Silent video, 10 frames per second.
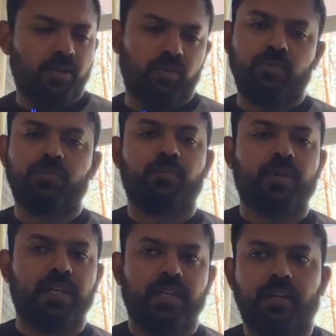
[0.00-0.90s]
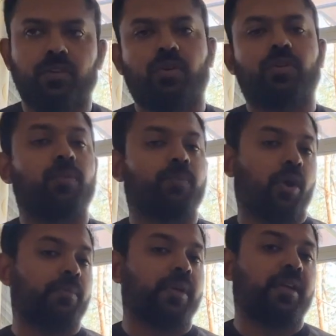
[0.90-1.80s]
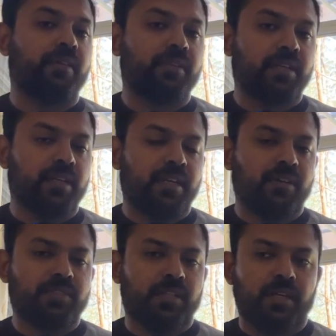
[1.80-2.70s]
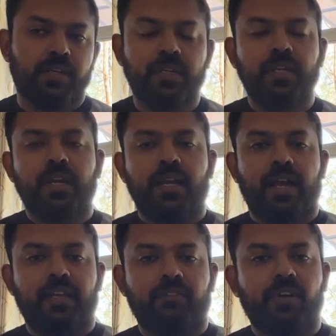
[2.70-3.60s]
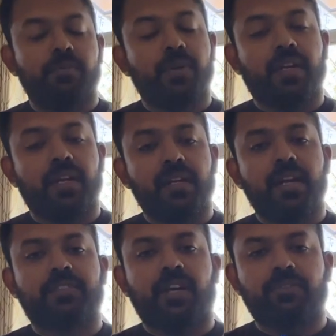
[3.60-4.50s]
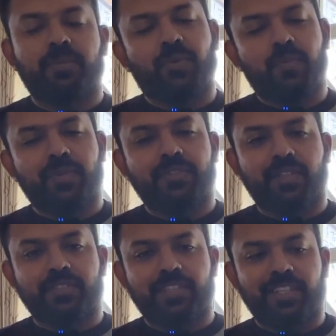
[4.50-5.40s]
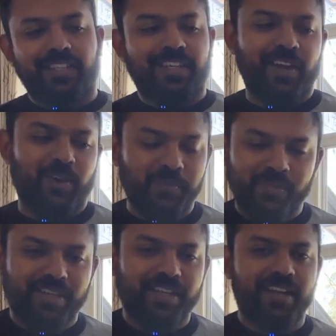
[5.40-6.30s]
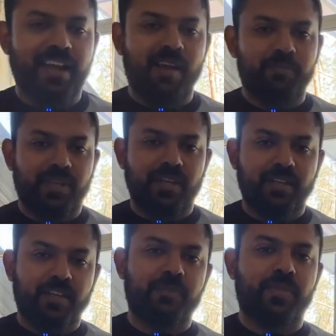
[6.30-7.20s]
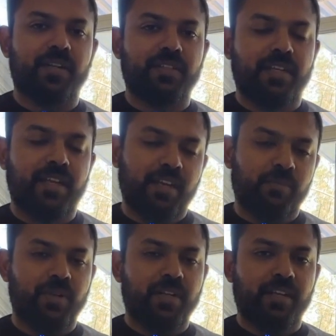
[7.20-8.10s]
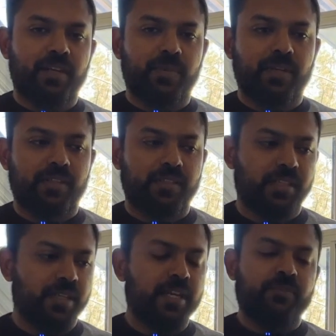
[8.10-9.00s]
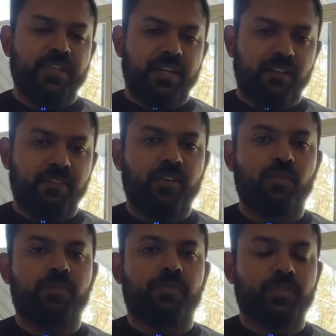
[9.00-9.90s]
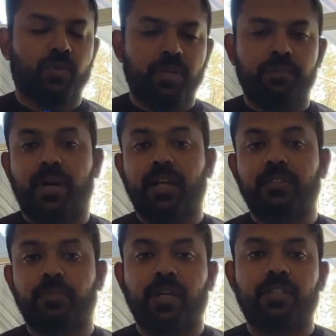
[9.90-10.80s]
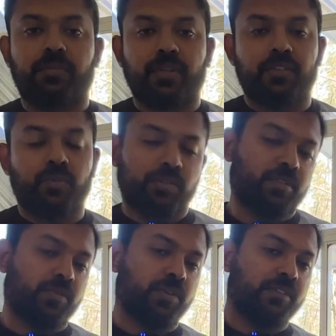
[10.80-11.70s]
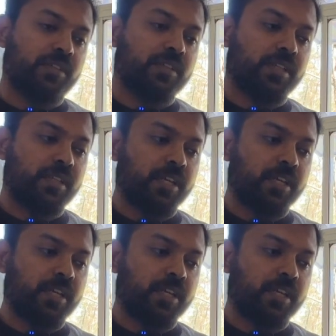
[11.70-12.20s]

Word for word: ரூம் ரொம்ப க்ளீனாக இருக்குது டோட்டல் ப்ராப்பர்ட்டியே வந்து க்ளீனாக வச்சுருக்காங்க அண்ட் நீங்கள் ஒர்க் பண்ணுற எல்லா ஸ்டாஃப்ஸுமே ரொம்ப சிரிச்சுக்கிட்டு ரொம்ப ஹாப்பியாக க்ரீட் பண்ணுறது என்ன எங்கே போனாலும் க்ரீட் பண்ணுறது என்ன வேணும்னு சொல்லி பார்த்து பார்த்து பண்ணது ஒருத்தர் கூட வந்து